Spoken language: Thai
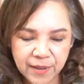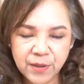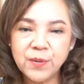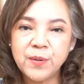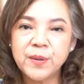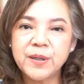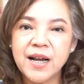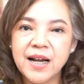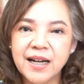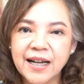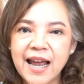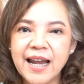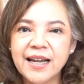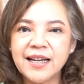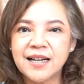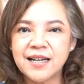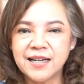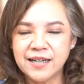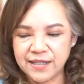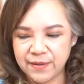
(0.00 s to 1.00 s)
มาดูเรื่องการ
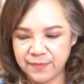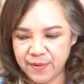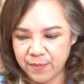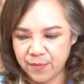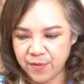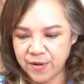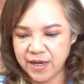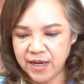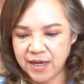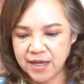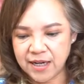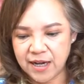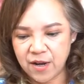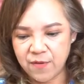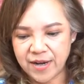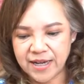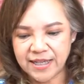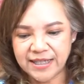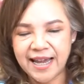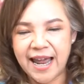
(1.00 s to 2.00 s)
เงินสำหรับคนที่เกิดใน
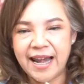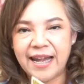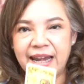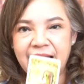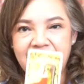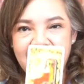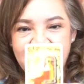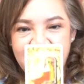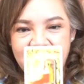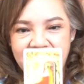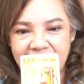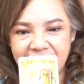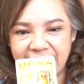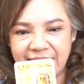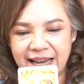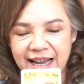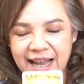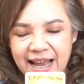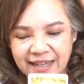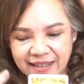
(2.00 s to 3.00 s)
วันจันทร์นะคะ
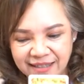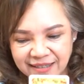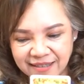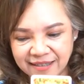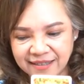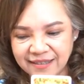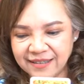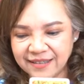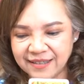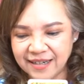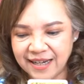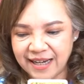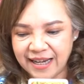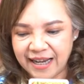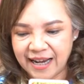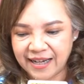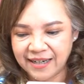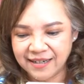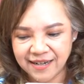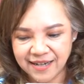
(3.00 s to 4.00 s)
นี่ค่ะถือเงินเห
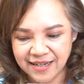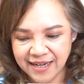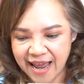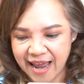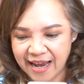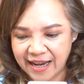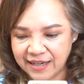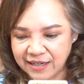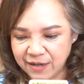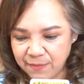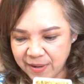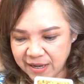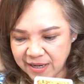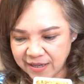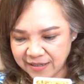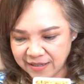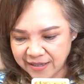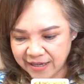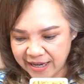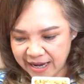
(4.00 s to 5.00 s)
รียญเงินใหญ่ขึ้นมา
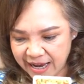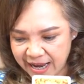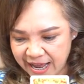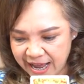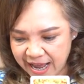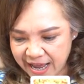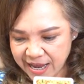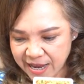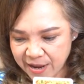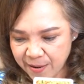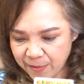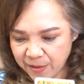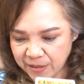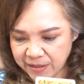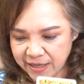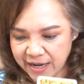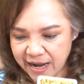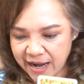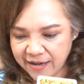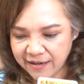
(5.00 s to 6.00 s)
เลยนะคะเพ
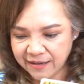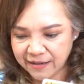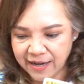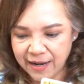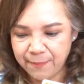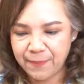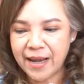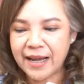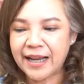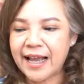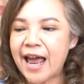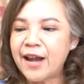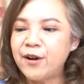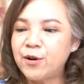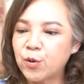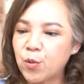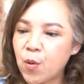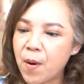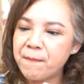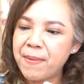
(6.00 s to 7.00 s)
ราะฉะนั้นนี่เป็นการ
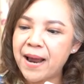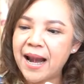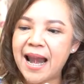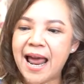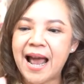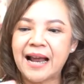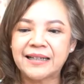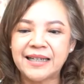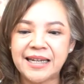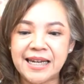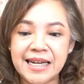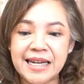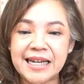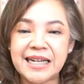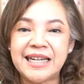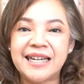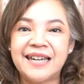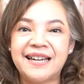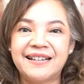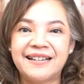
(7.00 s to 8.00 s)
รวมพลังที่
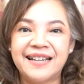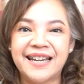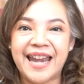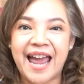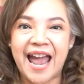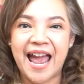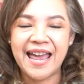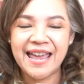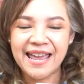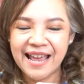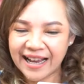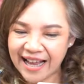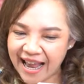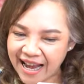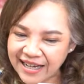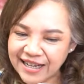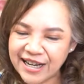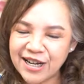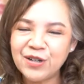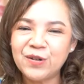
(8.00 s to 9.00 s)
ดีๆเลยนะกา
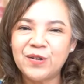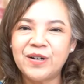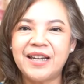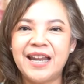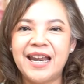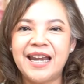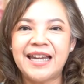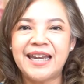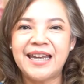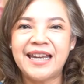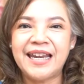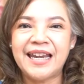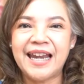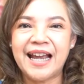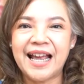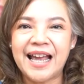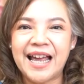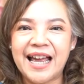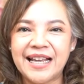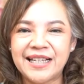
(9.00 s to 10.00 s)
รเงินโดดเด่นดี
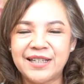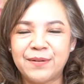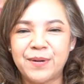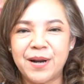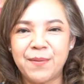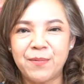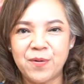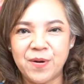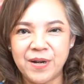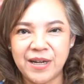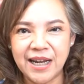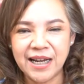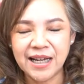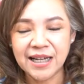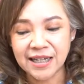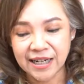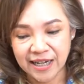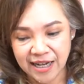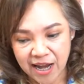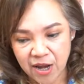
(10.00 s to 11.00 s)
นะคะสำหรับคนที่
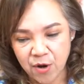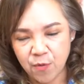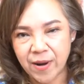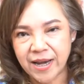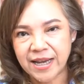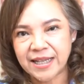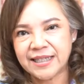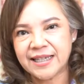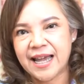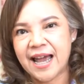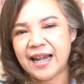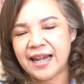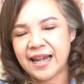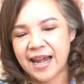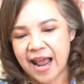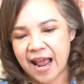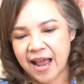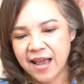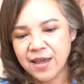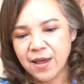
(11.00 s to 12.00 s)
เกิดในวันจันทร์
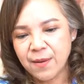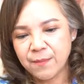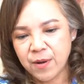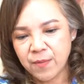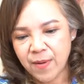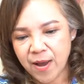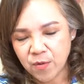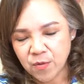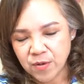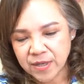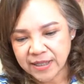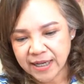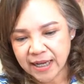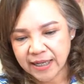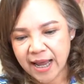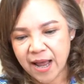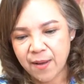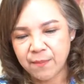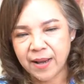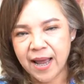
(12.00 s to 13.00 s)
นะไม่ว่าคุณจะ
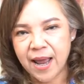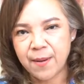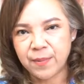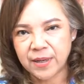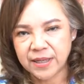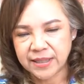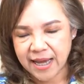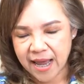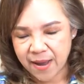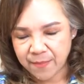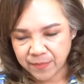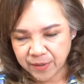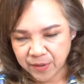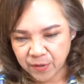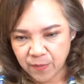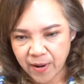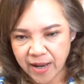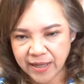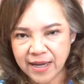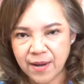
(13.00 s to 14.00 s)
ทำงานประจำห
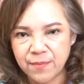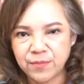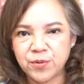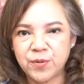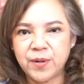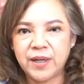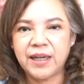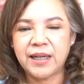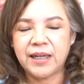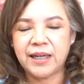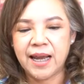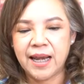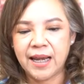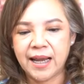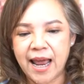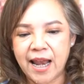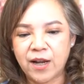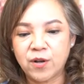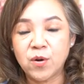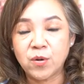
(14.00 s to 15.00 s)
รือว่าทำธุรกิจการ
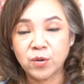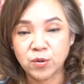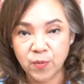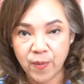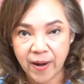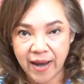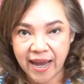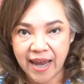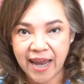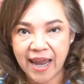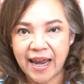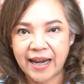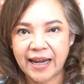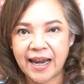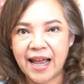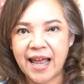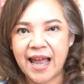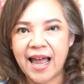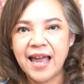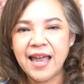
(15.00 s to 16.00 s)
งานของตัวเอง
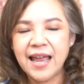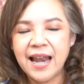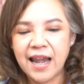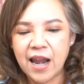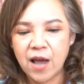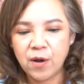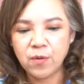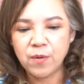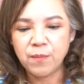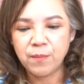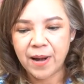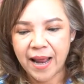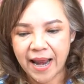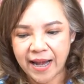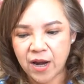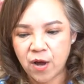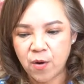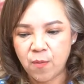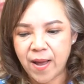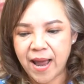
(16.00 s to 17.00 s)
นะคะแล้วคุณแพล
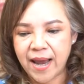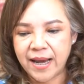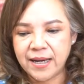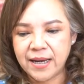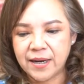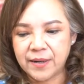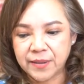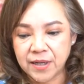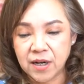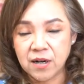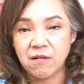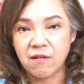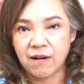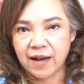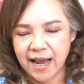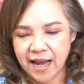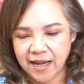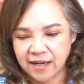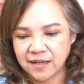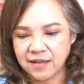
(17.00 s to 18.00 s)
นเอาไว้ในเรื่องของ
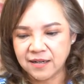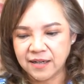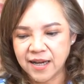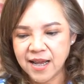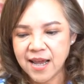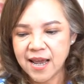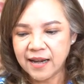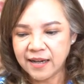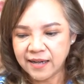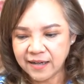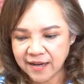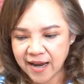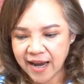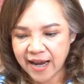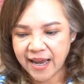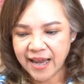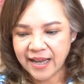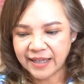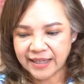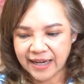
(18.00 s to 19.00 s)
การเงินเหนื่อย
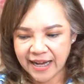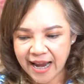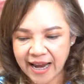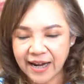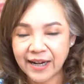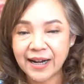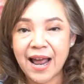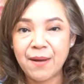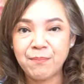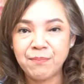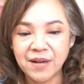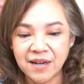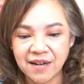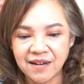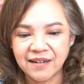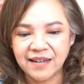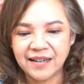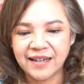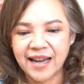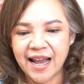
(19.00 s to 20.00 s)
แต่ได้รับ
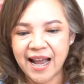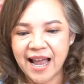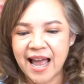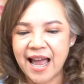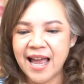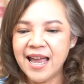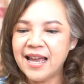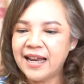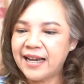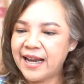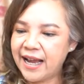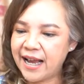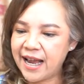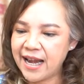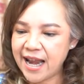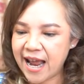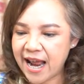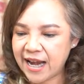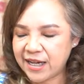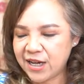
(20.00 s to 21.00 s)
เงินนะคะในข
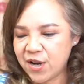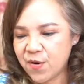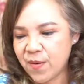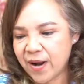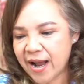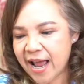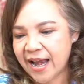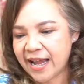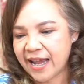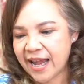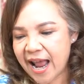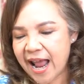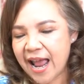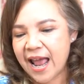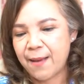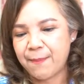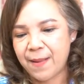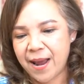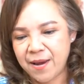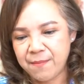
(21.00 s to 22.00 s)
ณะเดียวกันนะ
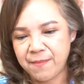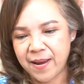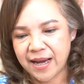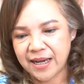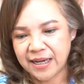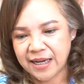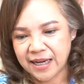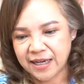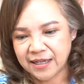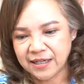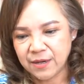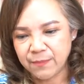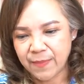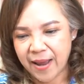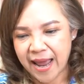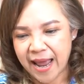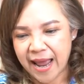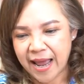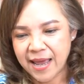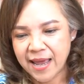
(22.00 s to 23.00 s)
ไพ่ใบนี้ขึ้น
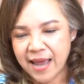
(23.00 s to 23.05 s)
มา